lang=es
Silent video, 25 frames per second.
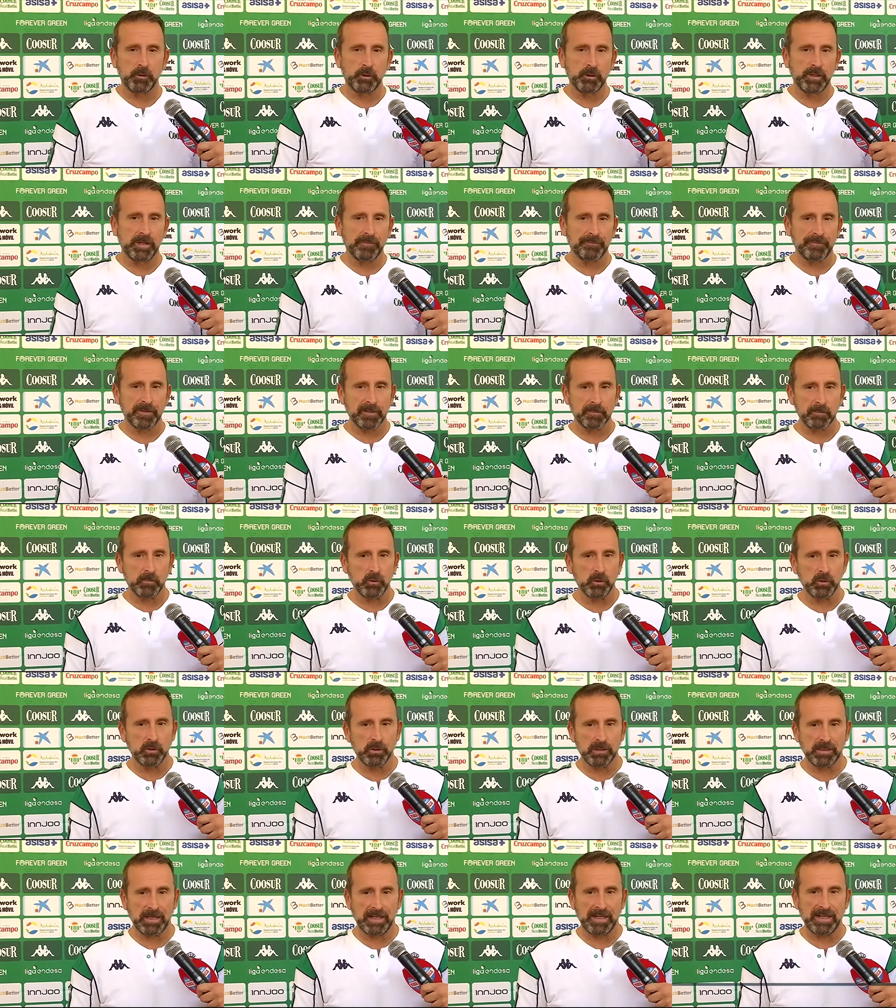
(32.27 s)

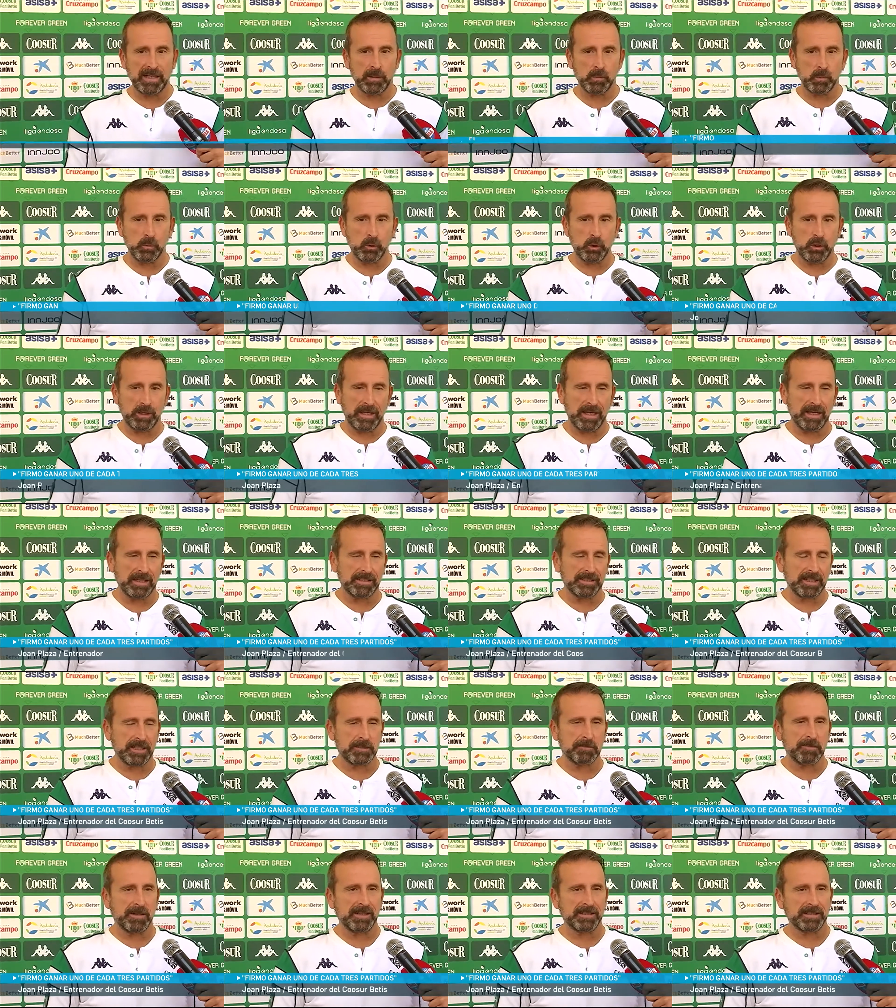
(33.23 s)
afirmo ganar uno de cada
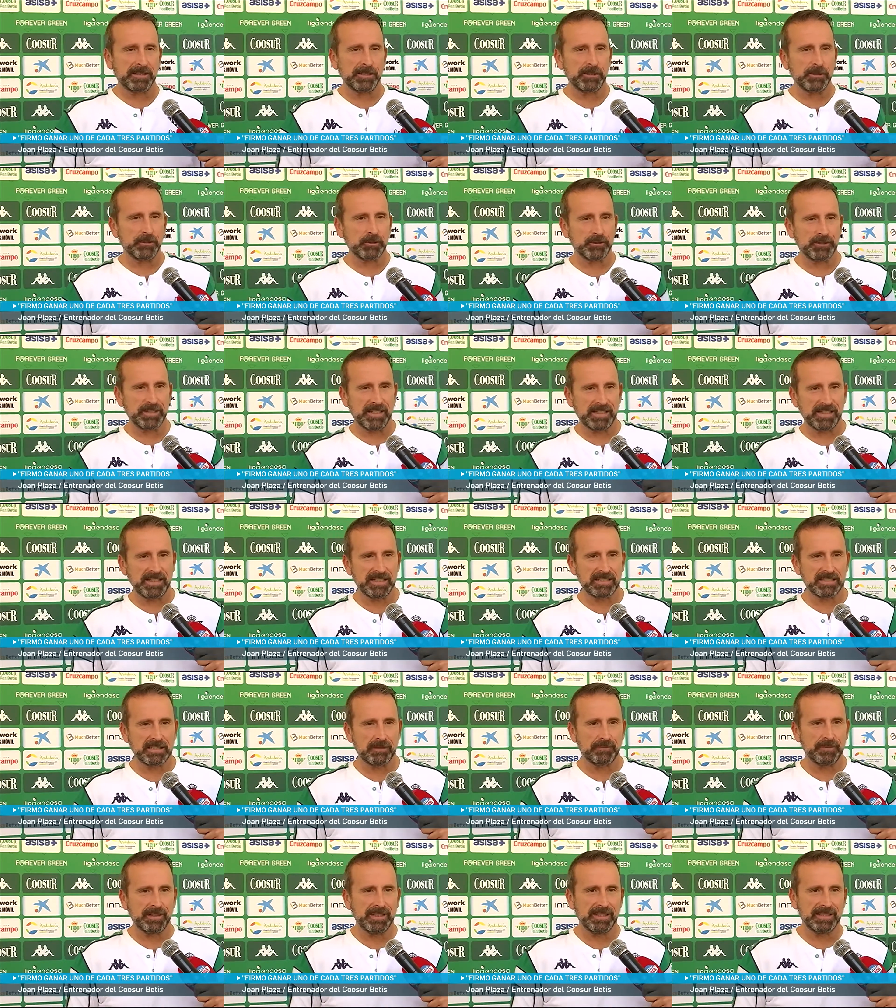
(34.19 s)
tres partidos de aquí
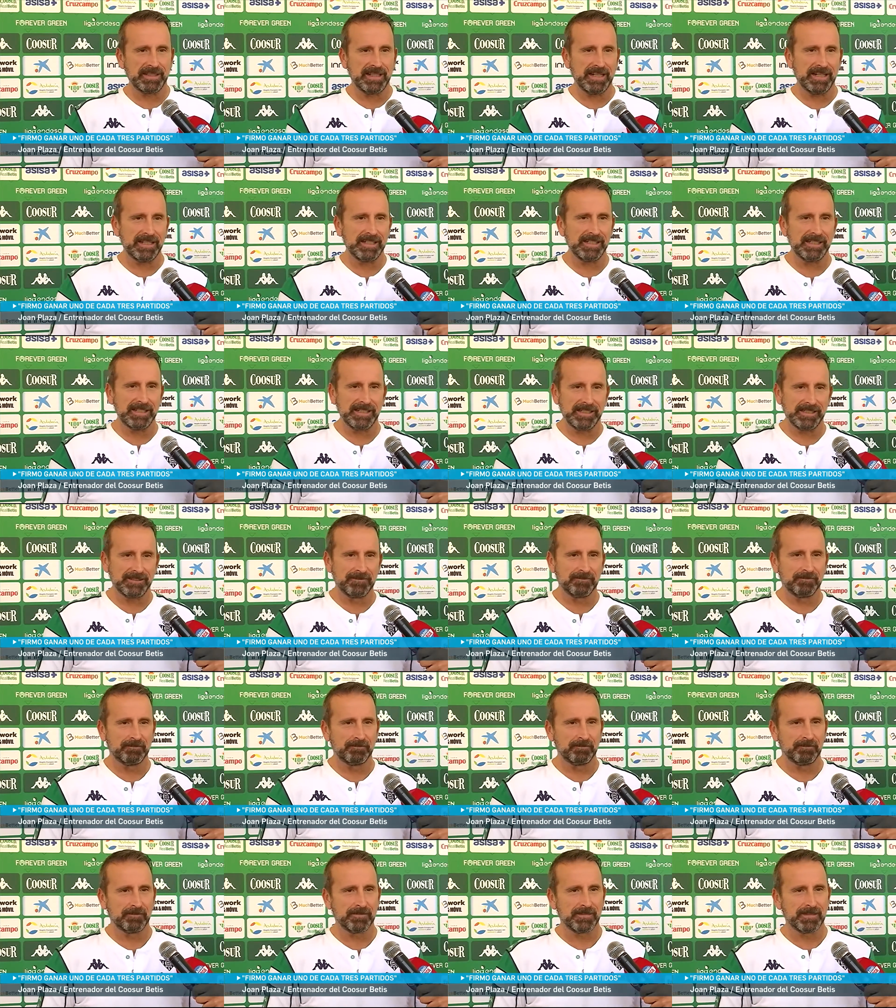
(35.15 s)
hasta final de la liga.
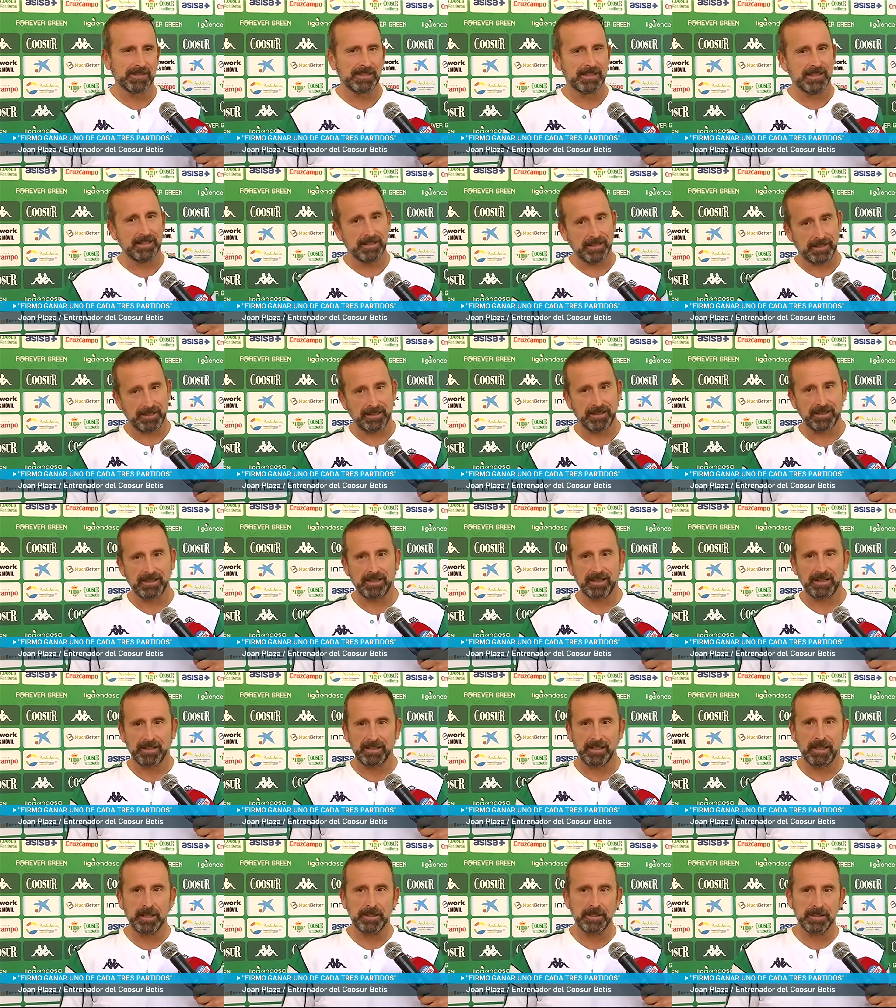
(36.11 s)

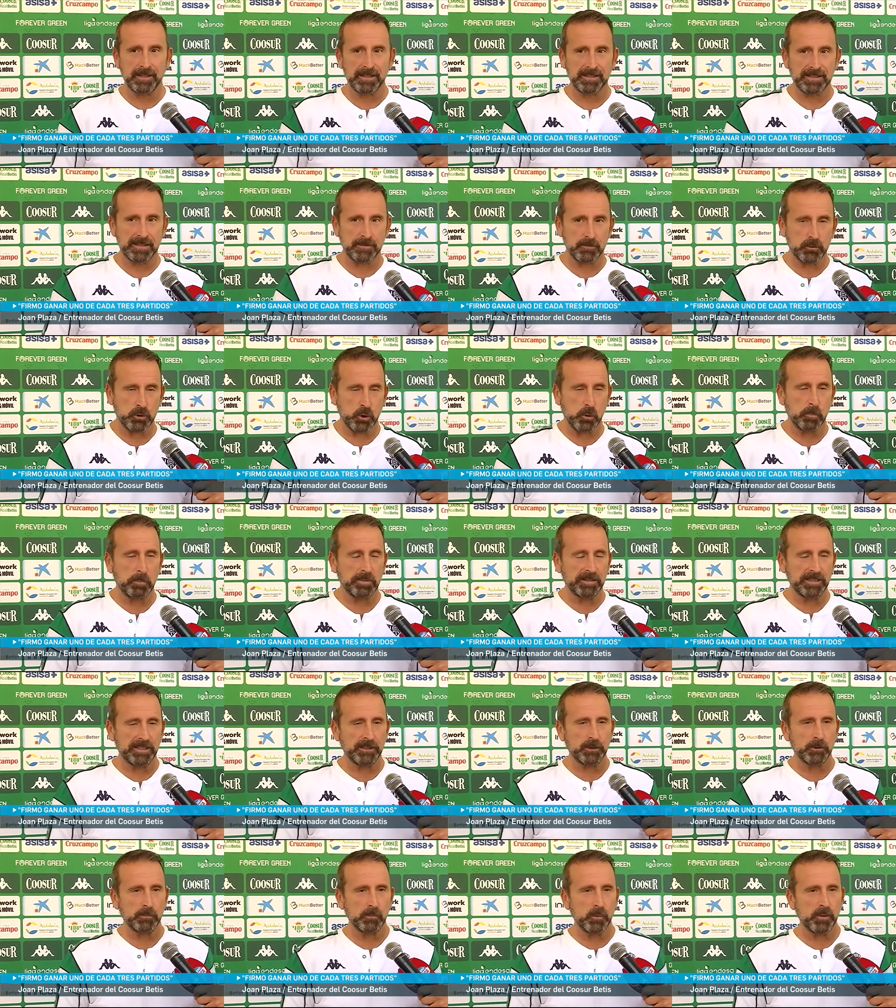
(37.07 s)
Querría decir que estamos
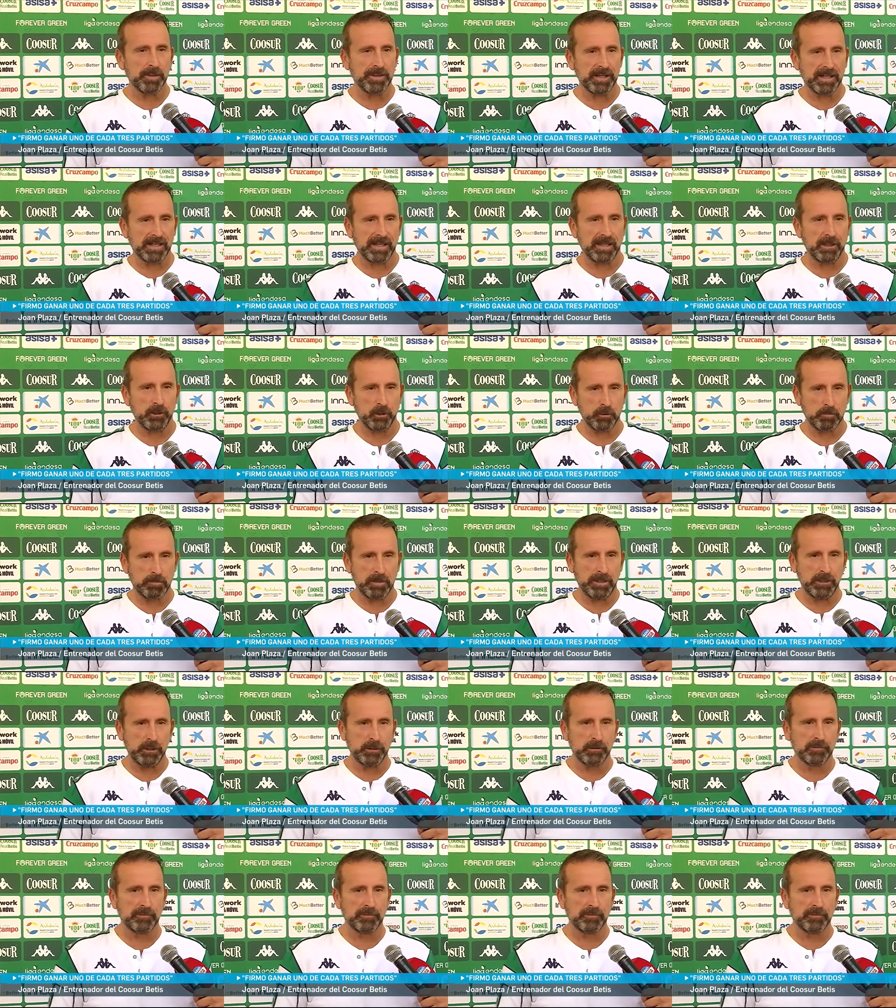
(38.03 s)
compitiendo muy cerca de los playoffs.